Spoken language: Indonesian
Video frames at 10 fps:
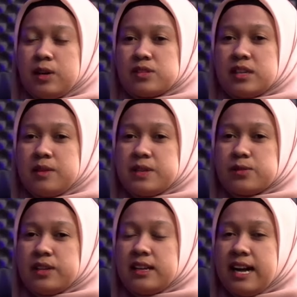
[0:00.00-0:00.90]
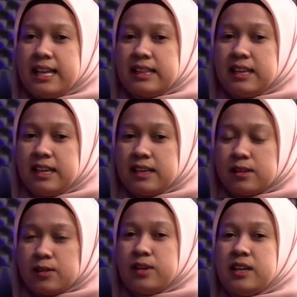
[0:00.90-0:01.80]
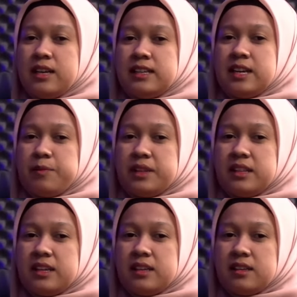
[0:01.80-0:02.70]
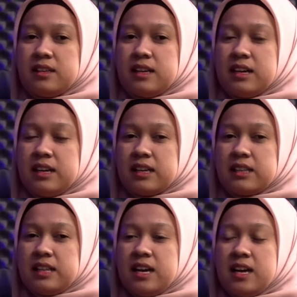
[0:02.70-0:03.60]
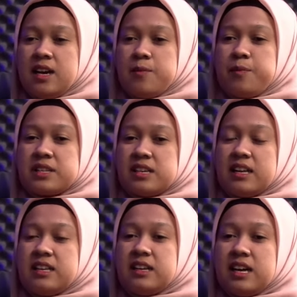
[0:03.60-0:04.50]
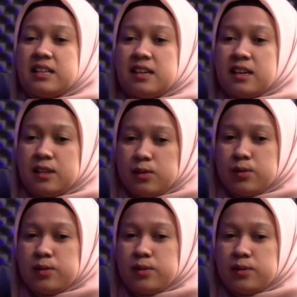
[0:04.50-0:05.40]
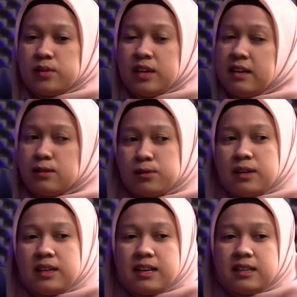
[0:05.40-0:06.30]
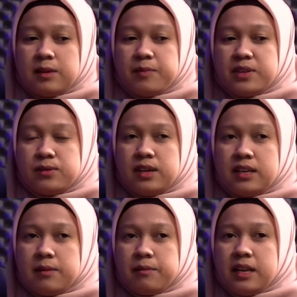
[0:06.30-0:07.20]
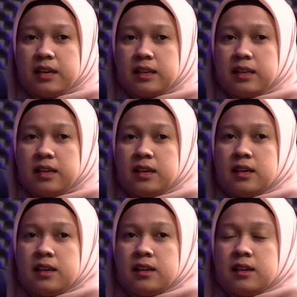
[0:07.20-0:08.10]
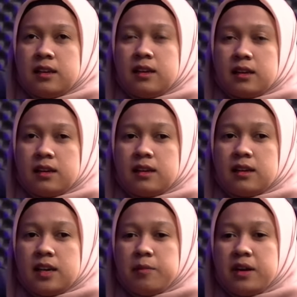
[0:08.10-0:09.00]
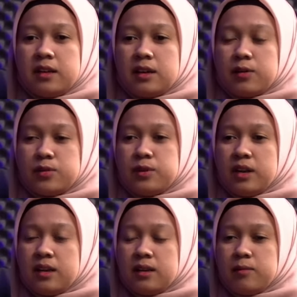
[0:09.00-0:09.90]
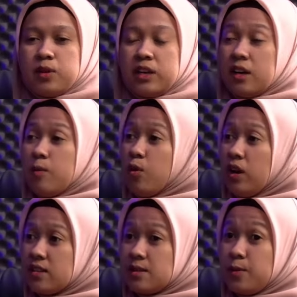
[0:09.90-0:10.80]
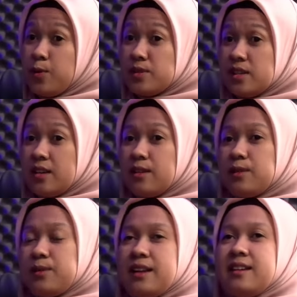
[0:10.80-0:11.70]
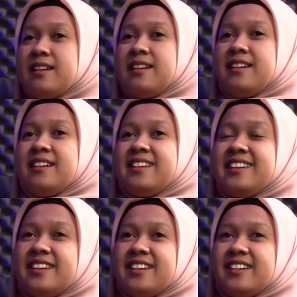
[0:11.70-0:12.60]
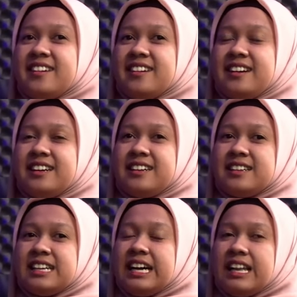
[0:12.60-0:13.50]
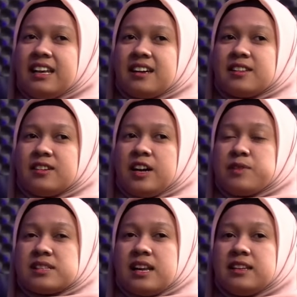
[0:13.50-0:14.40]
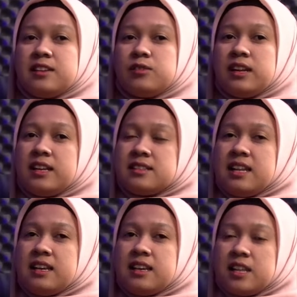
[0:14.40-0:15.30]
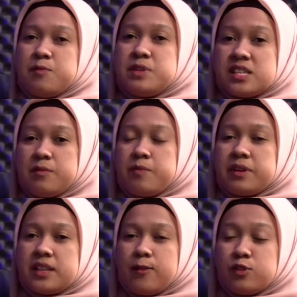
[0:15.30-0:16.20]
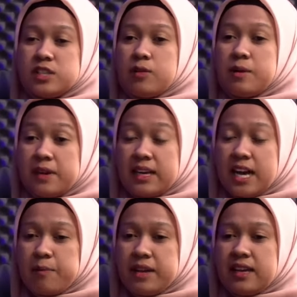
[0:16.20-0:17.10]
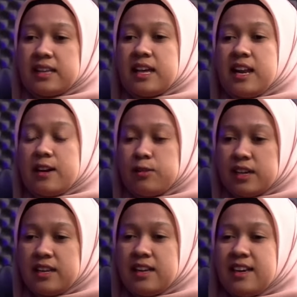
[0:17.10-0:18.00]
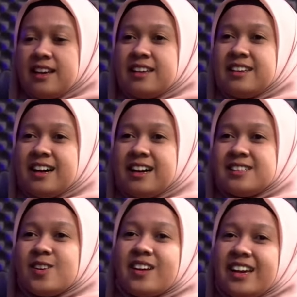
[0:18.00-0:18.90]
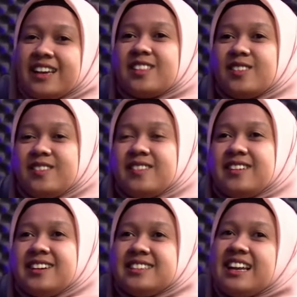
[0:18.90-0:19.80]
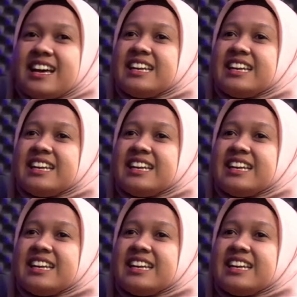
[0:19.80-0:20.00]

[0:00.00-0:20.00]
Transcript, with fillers: usah dimasukin ke hati lah gitu tuh yang penting ya kita percaya diri aja gitu iya. kadang tuh kan ada Benar. temen juga yang bilang gini eh emang nggak takut jualan bukannya nggak boleh sama dosen gitu kan hmm. iya enggak lah gitu apa salahnya jualan selagi kita bisa mempertanggungjawabkan apa yang iya. kita lakukan ya Benar. ya it's okay gitu uh, jalanin